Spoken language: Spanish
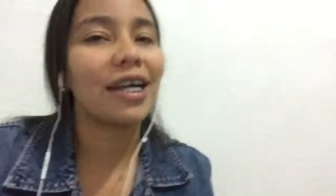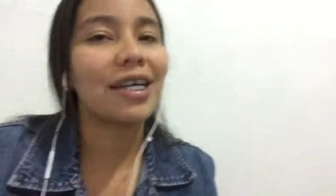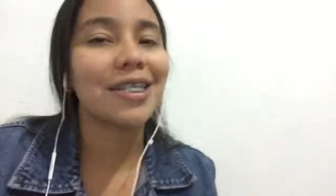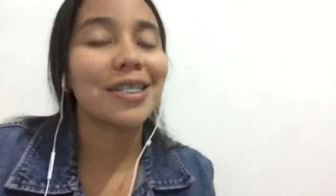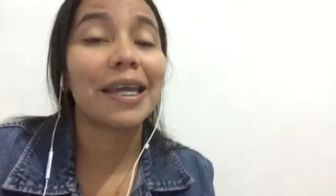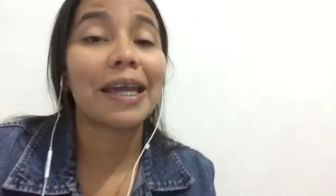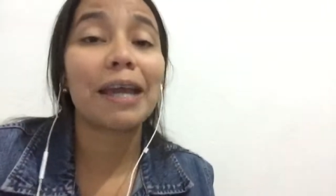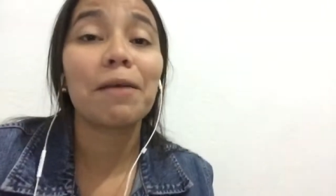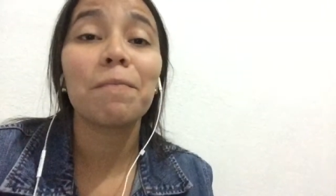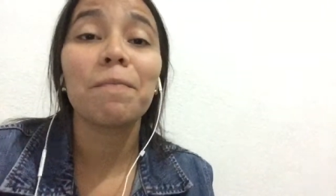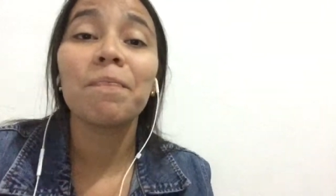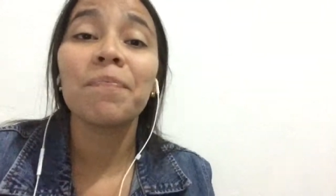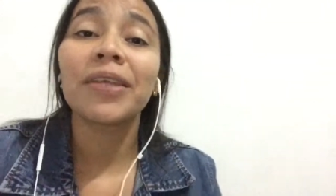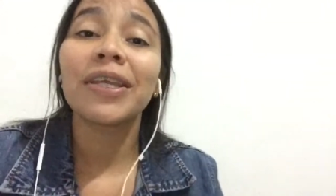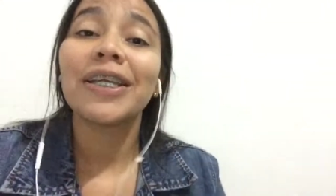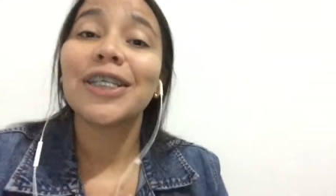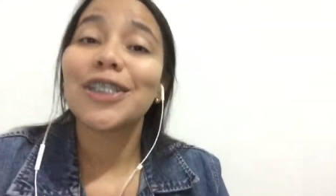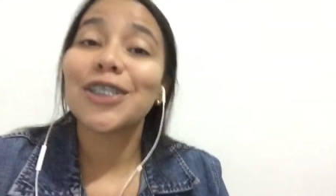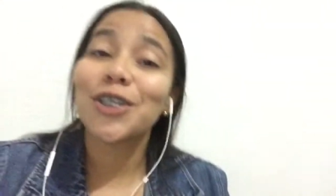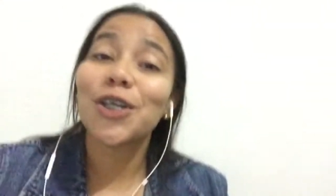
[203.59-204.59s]
Así que
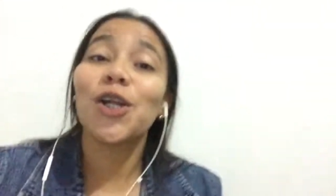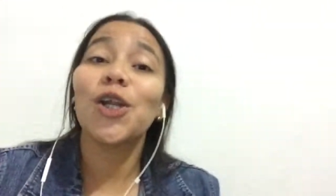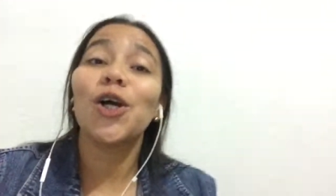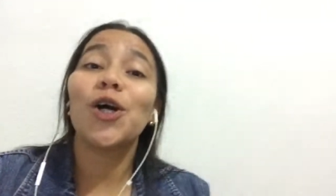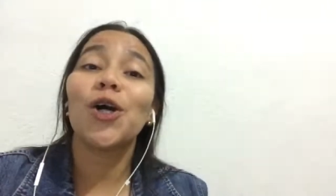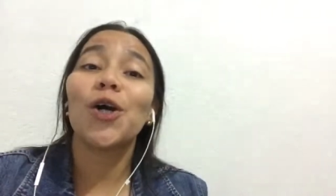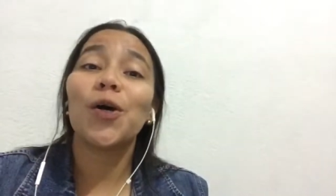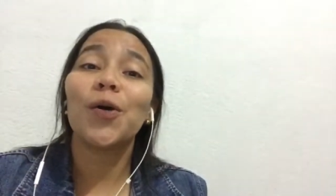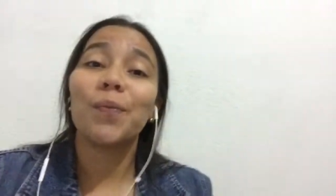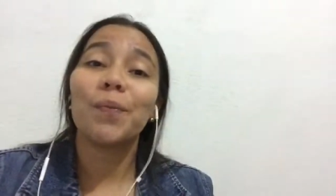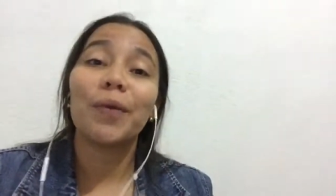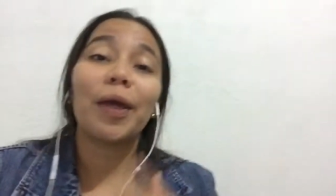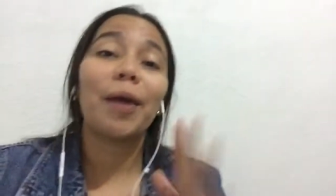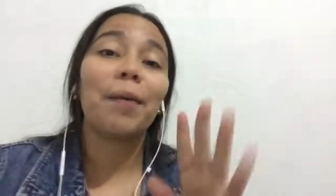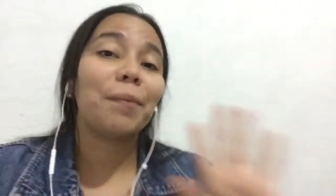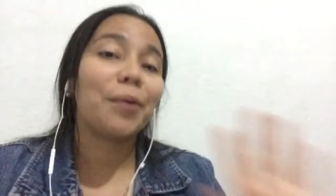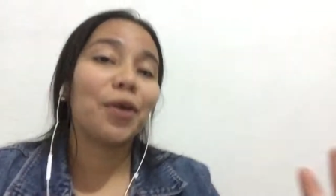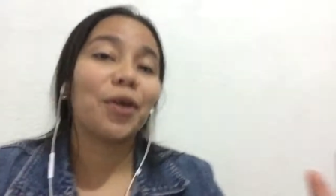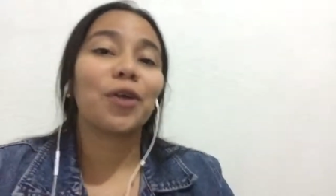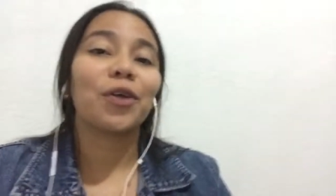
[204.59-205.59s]
solo me
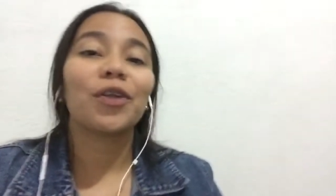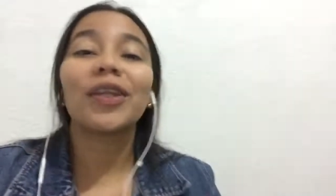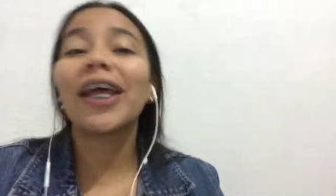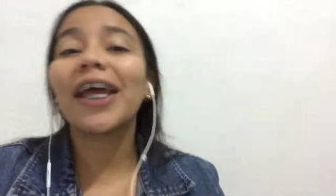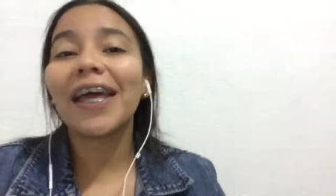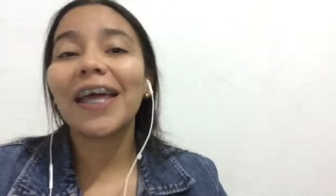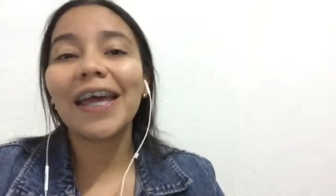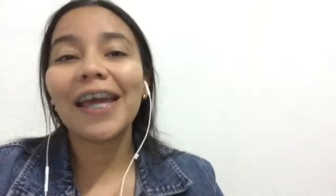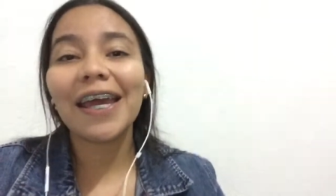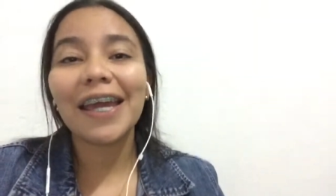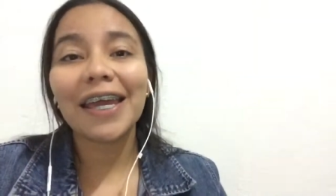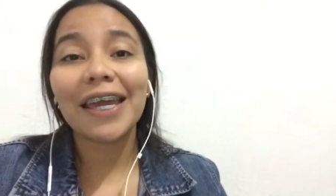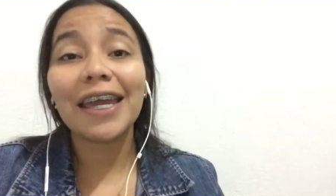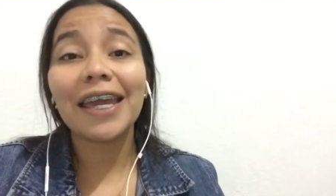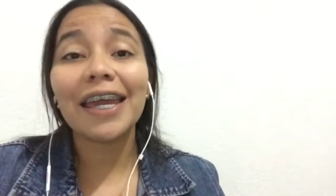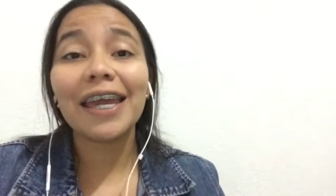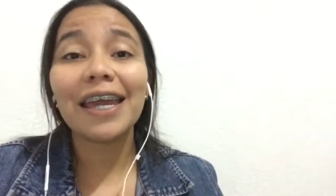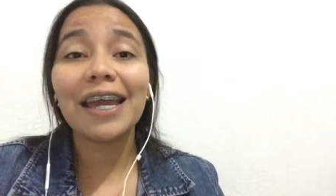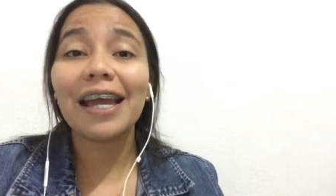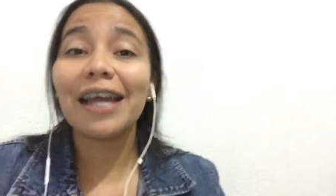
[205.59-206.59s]
despido de ustedes
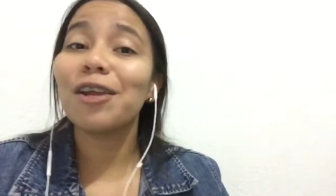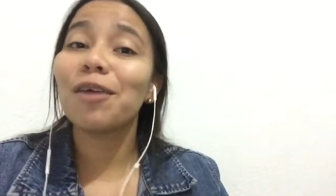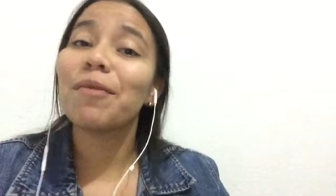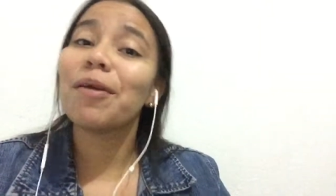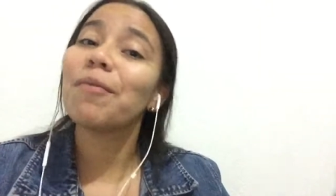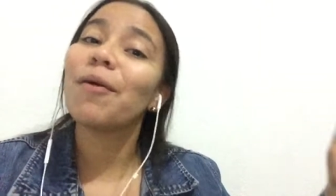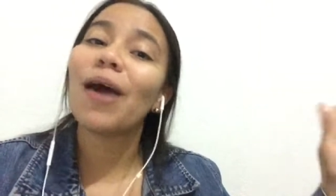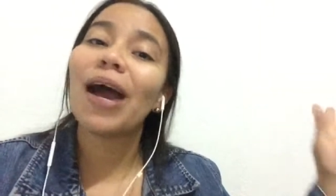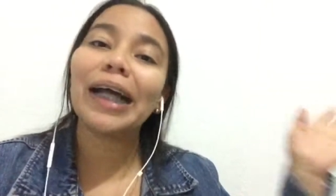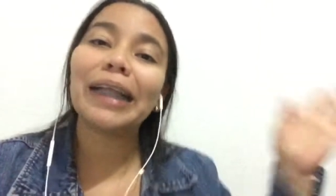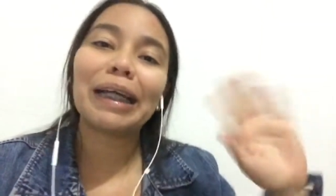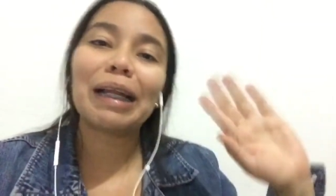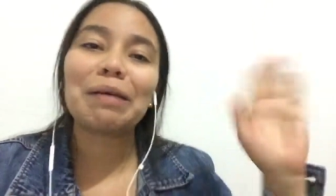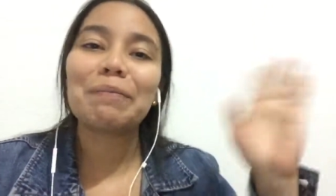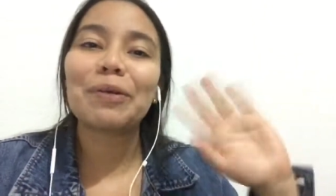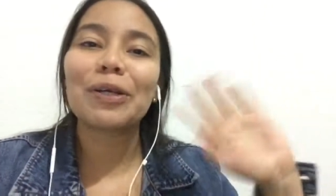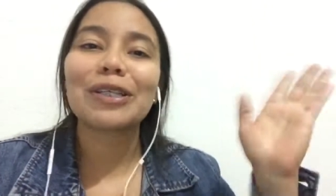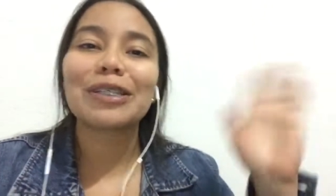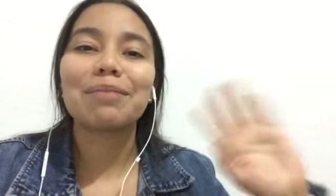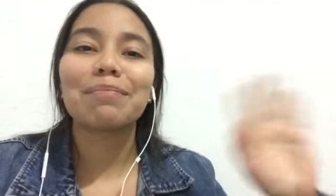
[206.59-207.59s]
y nos vemos hasta
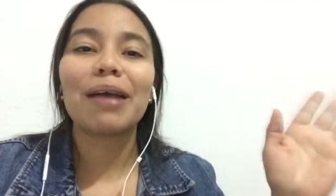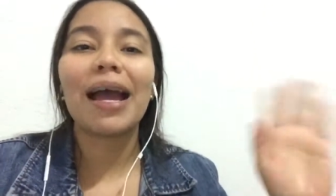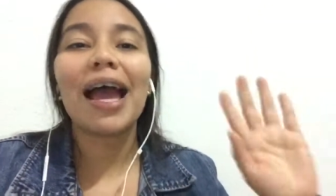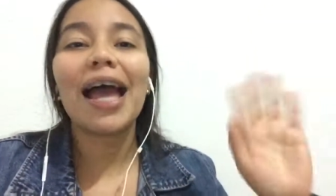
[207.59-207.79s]
la próxima.